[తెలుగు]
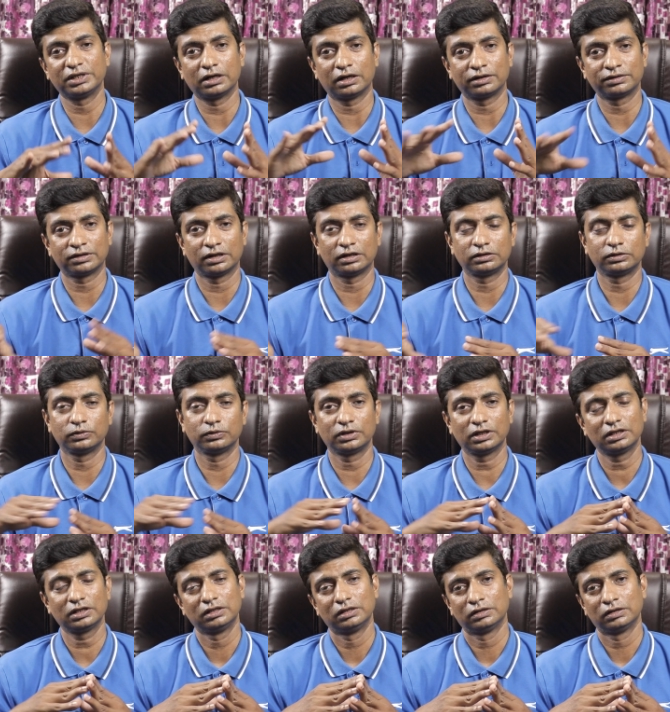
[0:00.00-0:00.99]
మెమరీ కార్డ్ స్లాట్ని
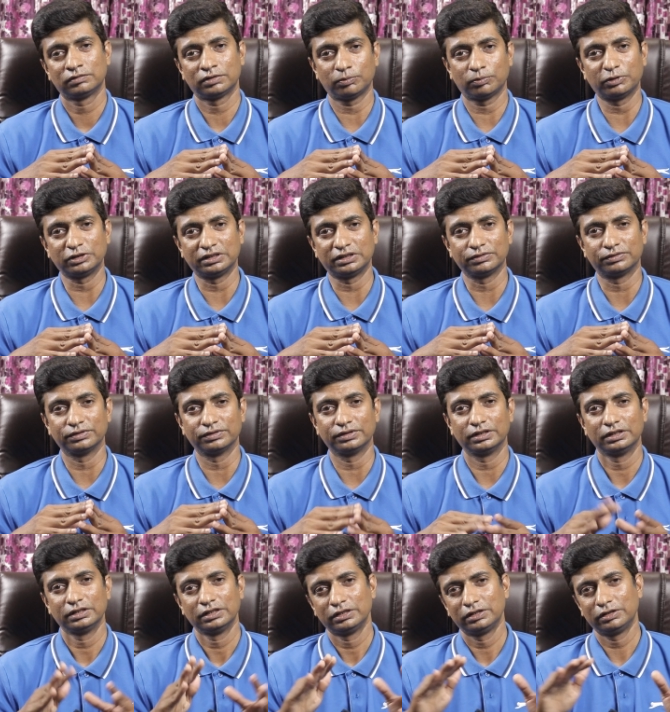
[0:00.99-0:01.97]
కూడా సపోర్ట్
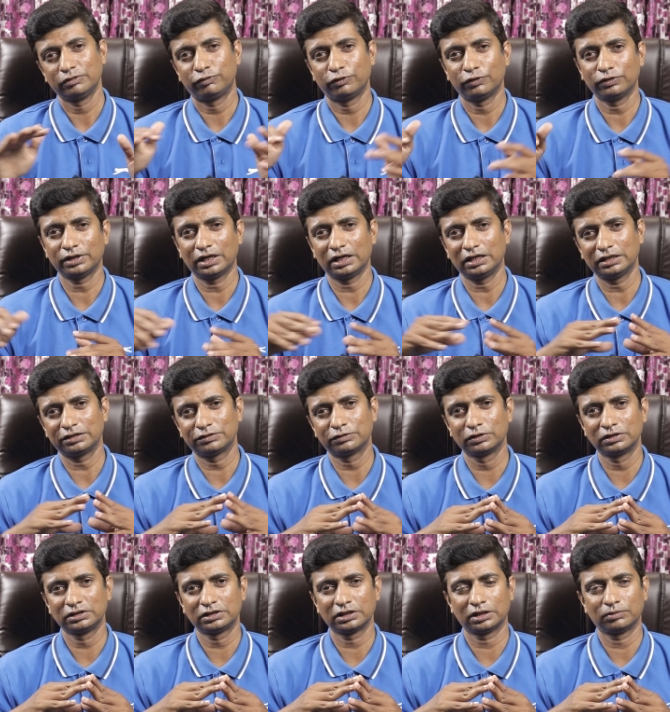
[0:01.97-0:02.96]
చేస్తుంది ఈ ఫోన్
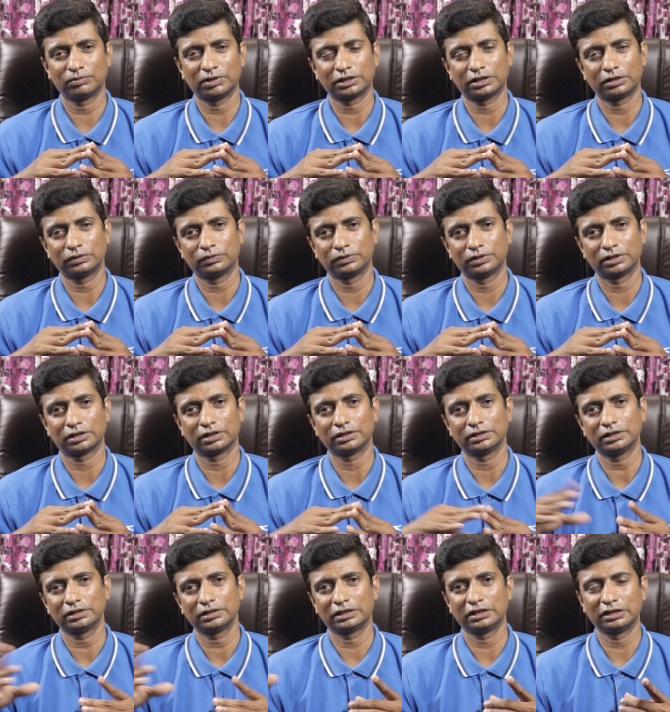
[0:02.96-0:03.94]
హైలైట్స్ గురించి కూడా
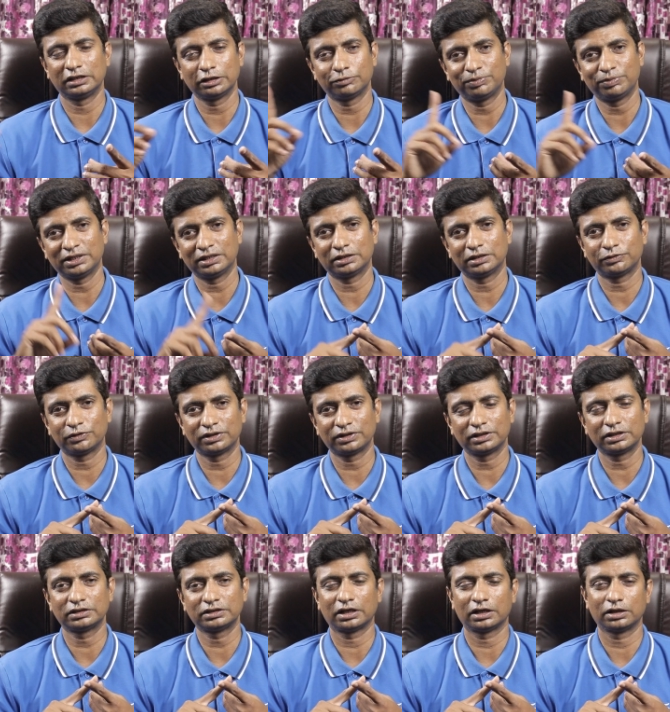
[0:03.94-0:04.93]
మాట్లాడుకున్నట్లయితే దీని డిస్ప్లే
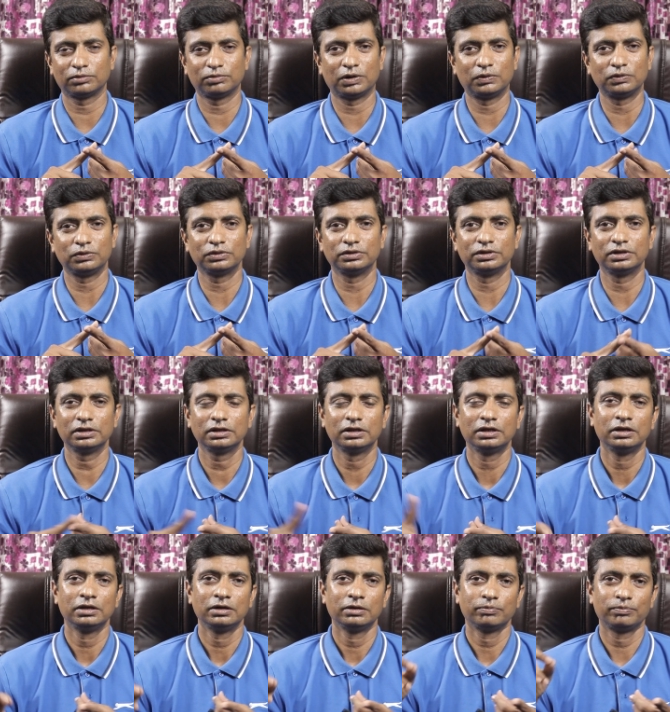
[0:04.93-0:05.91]
అనేటువంటిది చాలా బాగుంటుంది
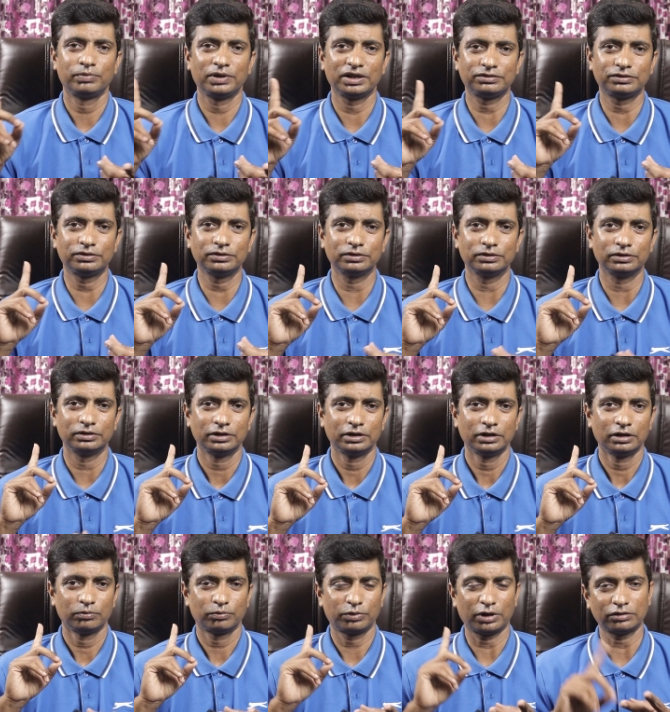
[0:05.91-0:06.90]
ప్లస్
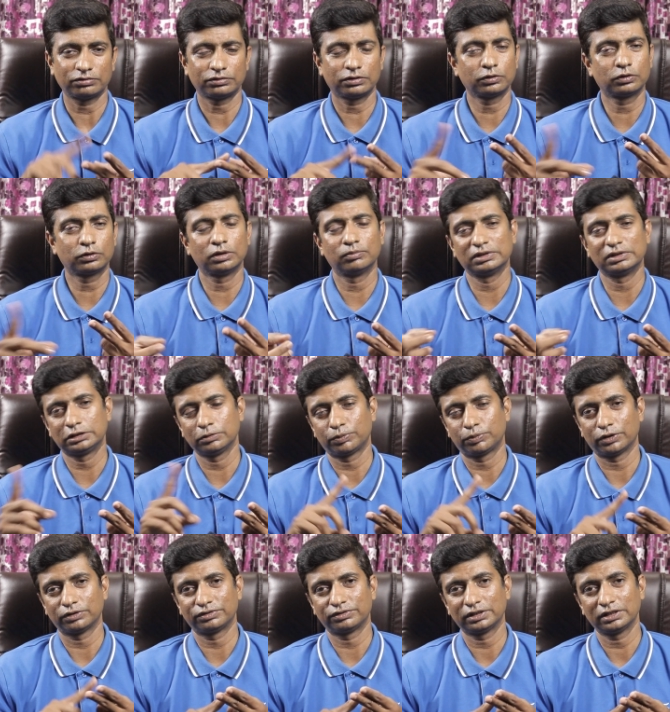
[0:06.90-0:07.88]
ప్రాసెసర్ కూడా మంచి
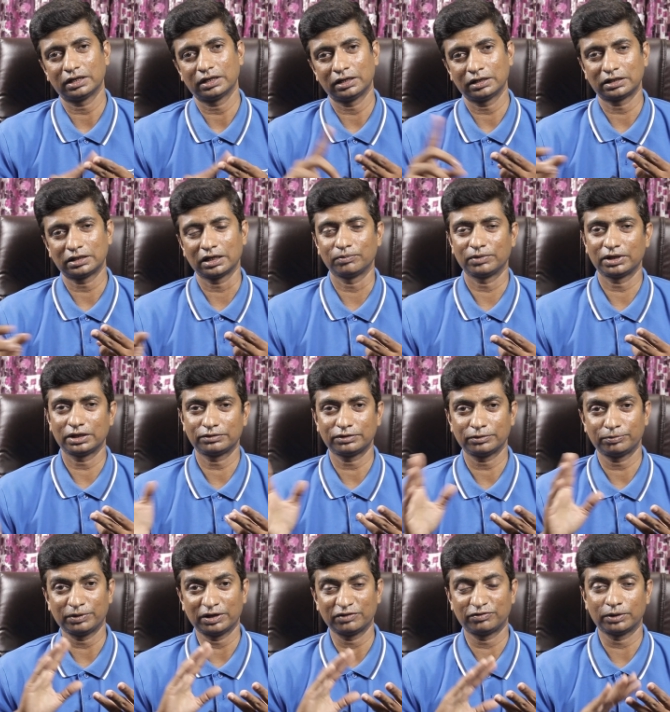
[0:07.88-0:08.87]
ప్రాసెసర్ అలా కెమెరా
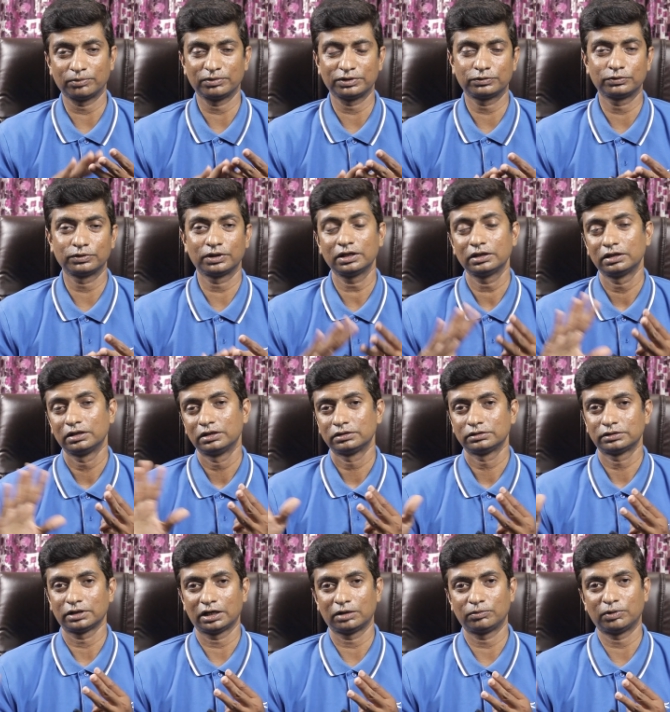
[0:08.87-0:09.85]
పెర్ఫార్మెన్స్ కూడా
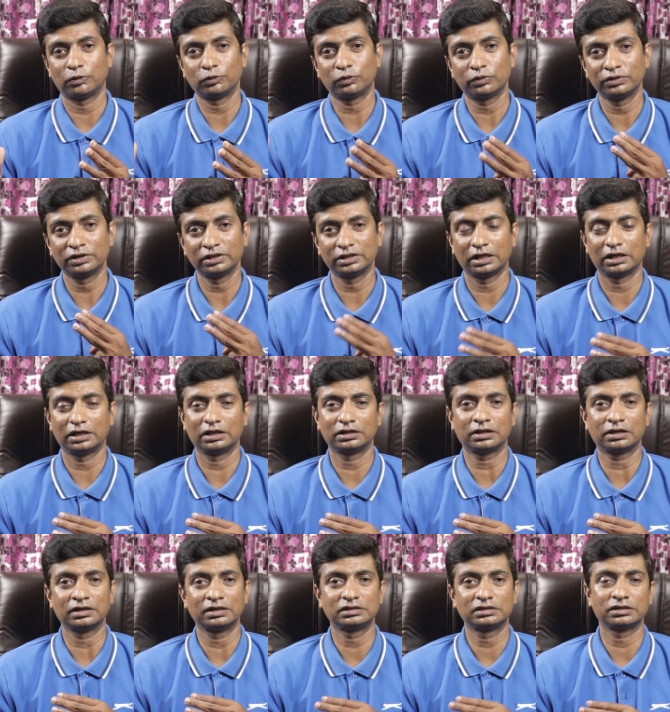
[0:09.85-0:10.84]
చాలా బాగుంటుంది
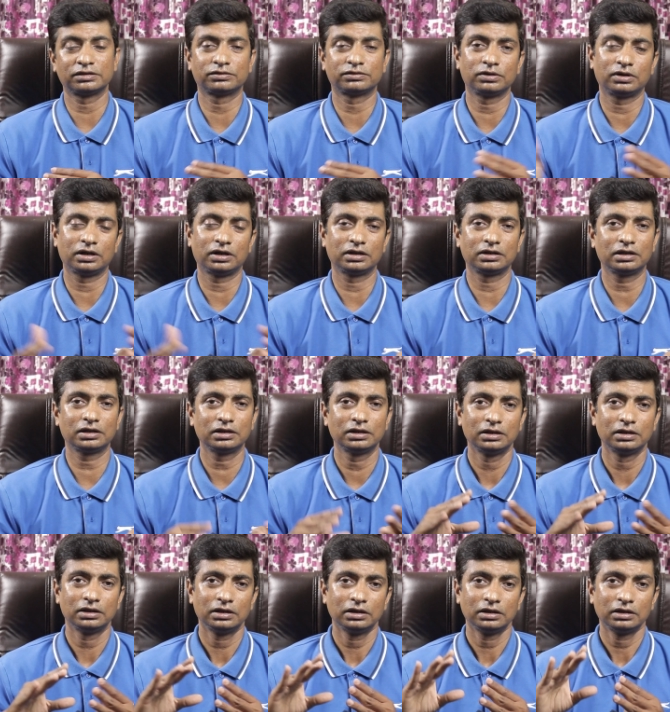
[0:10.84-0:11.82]
డేలైట్ కండిషన్స్లో అలాగే
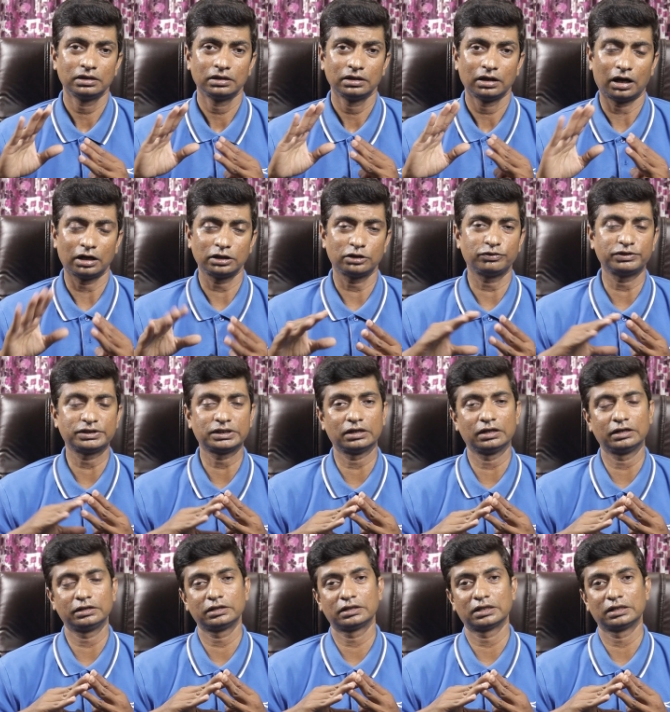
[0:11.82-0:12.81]

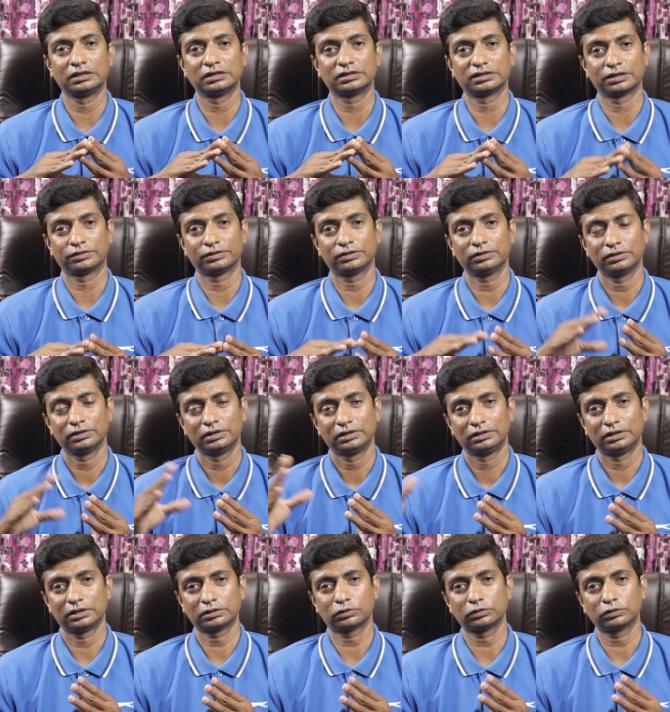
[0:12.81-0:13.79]
ఆర్టిఫిషియల్ లైటింగ్ కండిషన్స్లో
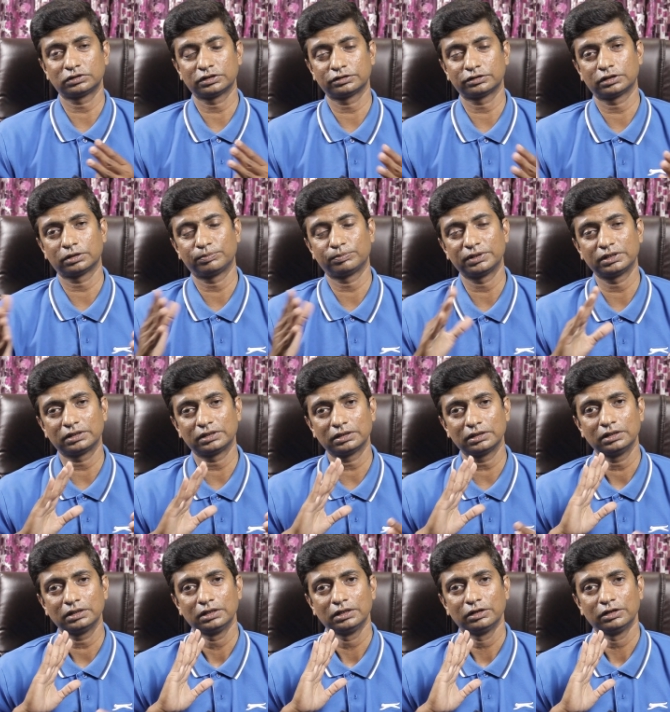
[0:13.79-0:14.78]
నెక్స్ట్
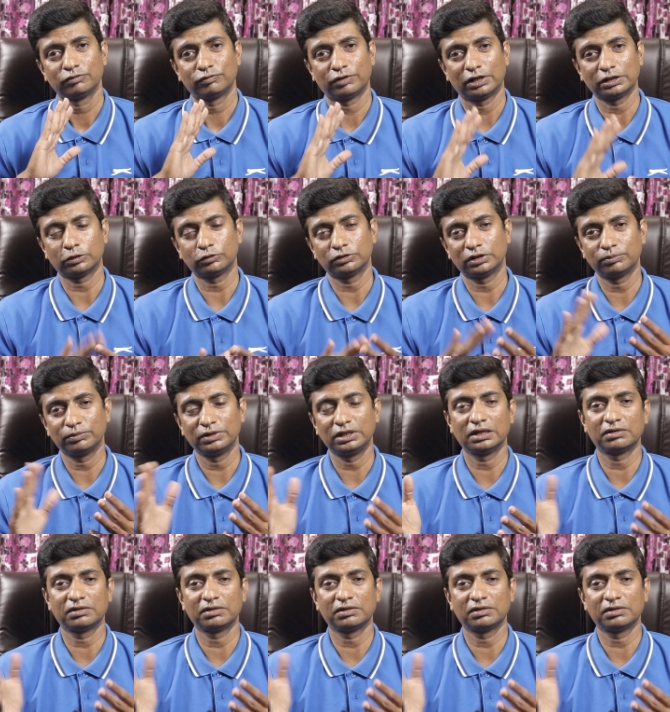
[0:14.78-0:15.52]
వచ్చేసేటప్పటికి ఫైవ్ థౌజండ్